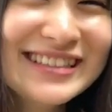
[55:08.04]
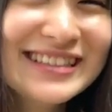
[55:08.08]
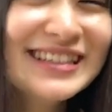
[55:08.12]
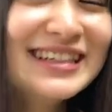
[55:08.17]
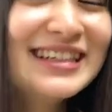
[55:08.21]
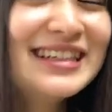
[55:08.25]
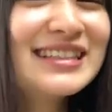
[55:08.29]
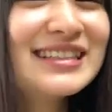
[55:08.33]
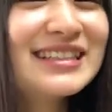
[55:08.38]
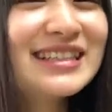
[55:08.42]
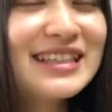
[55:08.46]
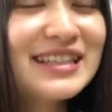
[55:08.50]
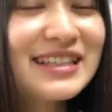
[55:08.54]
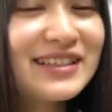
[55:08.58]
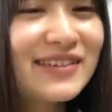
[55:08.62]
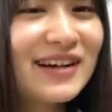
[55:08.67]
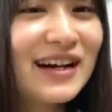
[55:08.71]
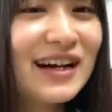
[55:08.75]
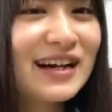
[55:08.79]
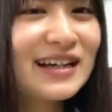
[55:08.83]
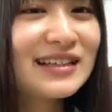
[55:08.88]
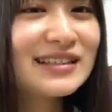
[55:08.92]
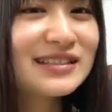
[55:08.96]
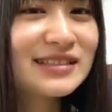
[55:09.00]
れでは
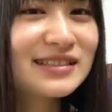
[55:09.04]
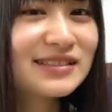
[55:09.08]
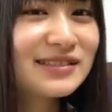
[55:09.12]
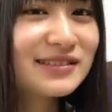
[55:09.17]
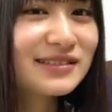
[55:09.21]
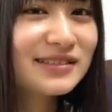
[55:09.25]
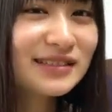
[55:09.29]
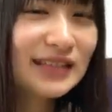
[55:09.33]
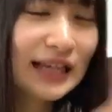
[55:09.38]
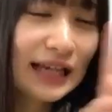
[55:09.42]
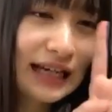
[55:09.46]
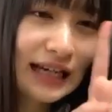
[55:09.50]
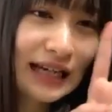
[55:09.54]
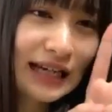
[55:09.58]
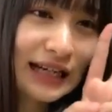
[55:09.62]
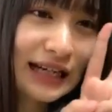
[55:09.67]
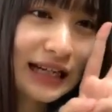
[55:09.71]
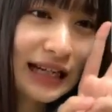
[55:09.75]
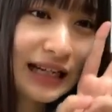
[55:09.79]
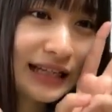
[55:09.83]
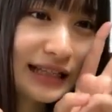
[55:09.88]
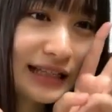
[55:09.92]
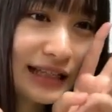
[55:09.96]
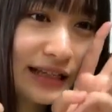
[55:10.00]
13位から
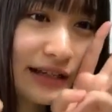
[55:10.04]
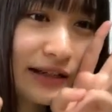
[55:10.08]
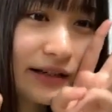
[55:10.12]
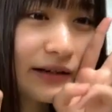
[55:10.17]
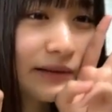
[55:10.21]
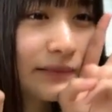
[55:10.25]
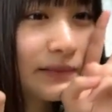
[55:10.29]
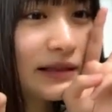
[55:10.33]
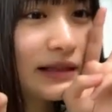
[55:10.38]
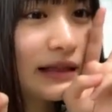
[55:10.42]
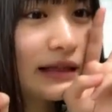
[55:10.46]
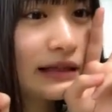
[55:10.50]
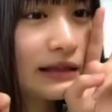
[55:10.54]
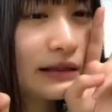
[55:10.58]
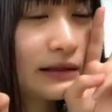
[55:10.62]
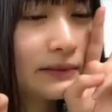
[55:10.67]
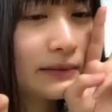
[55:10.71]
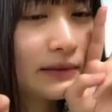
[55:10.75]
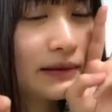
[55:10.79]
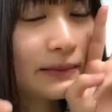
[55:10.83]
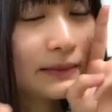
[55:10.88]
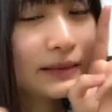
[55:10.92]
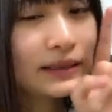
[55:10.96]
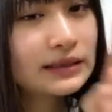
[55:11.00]
ランキングを見たいと思い
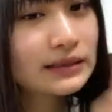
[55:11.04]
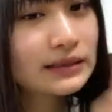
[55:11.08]
ます